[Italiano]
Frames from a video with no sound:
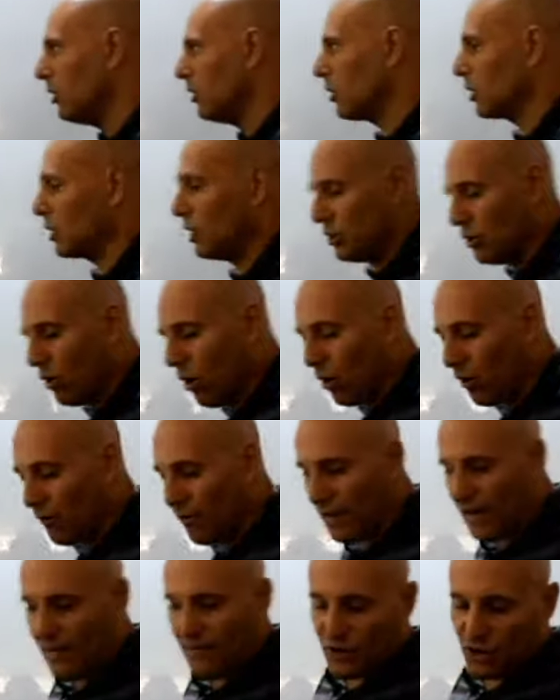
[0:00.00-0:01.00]

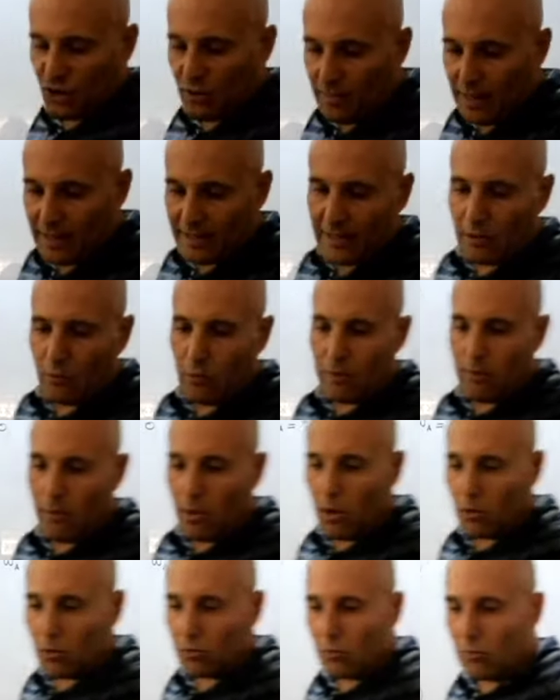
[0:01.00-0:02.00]
risolverla facilmente in quel
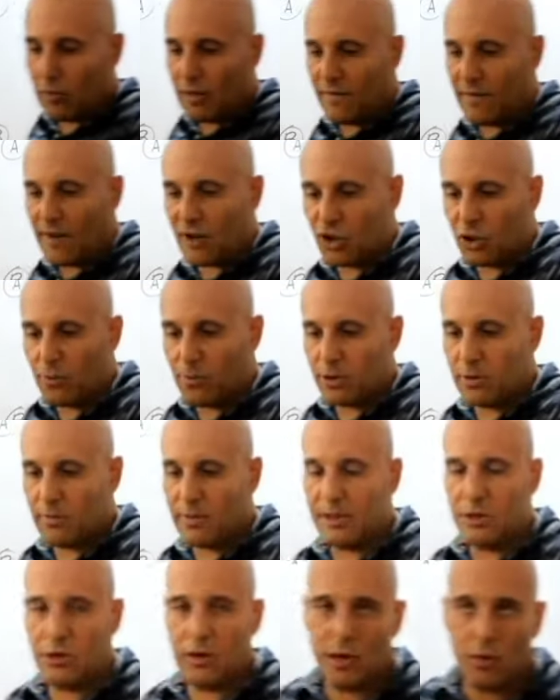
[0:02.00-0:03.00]
modo, con quelle facili
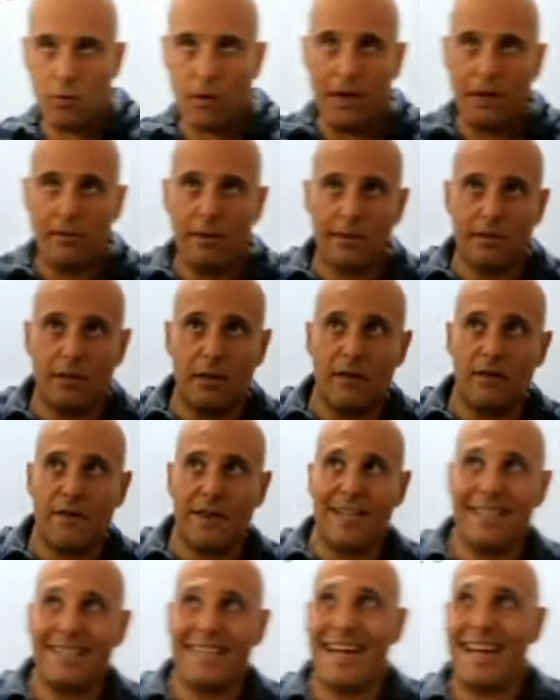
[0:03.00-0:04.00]
approssimazioni, quell'equazione
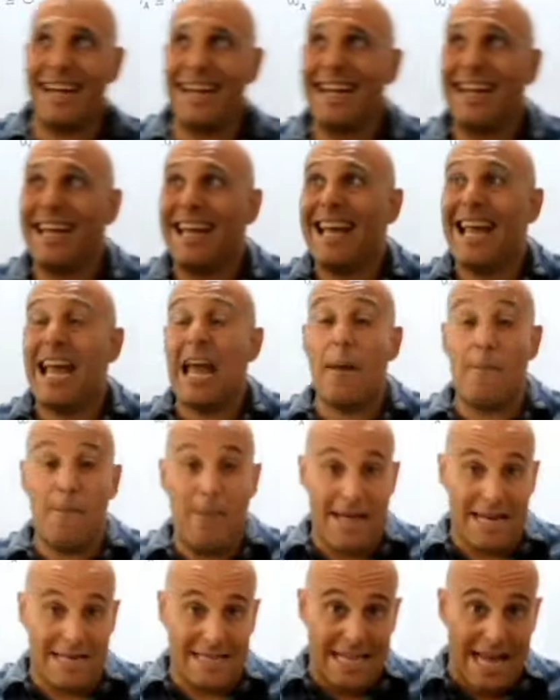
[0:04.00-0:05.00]
differenziale e
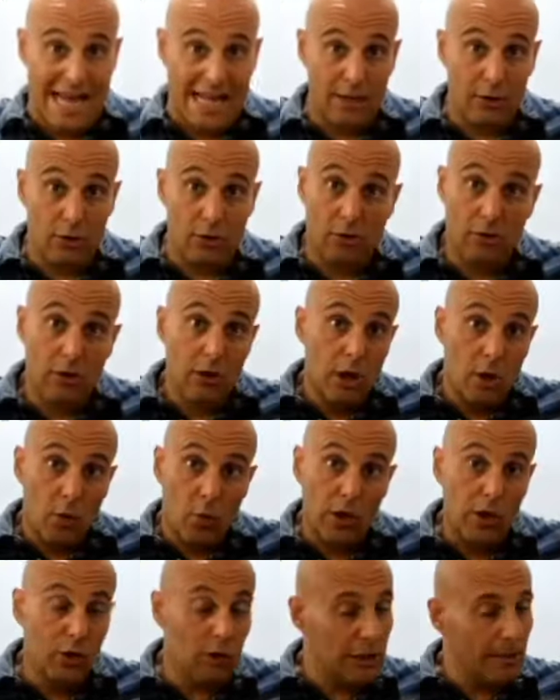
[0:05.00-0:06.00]
pertanto
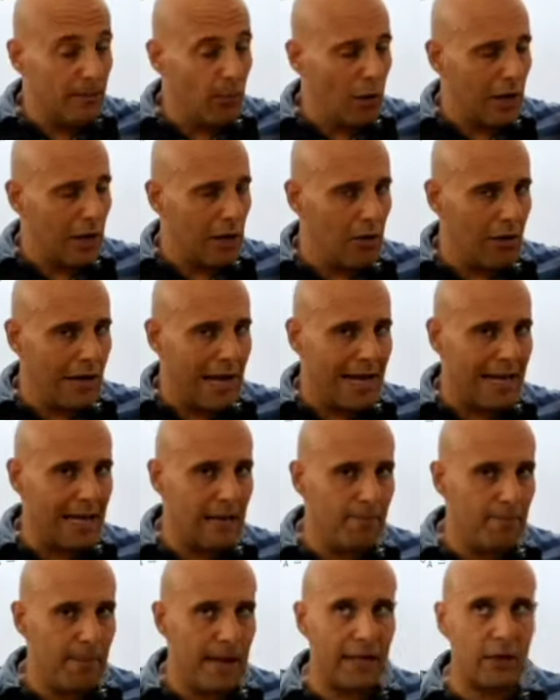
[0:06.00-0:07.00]
qui non si può calcolare
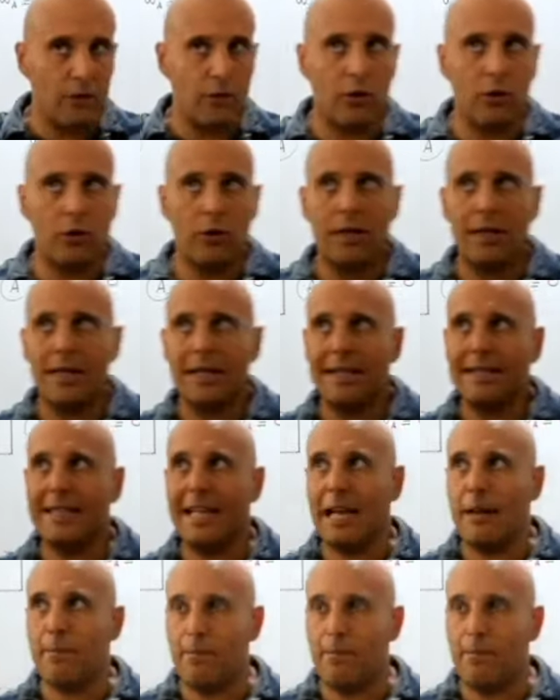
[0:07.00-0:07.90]
il periodo delle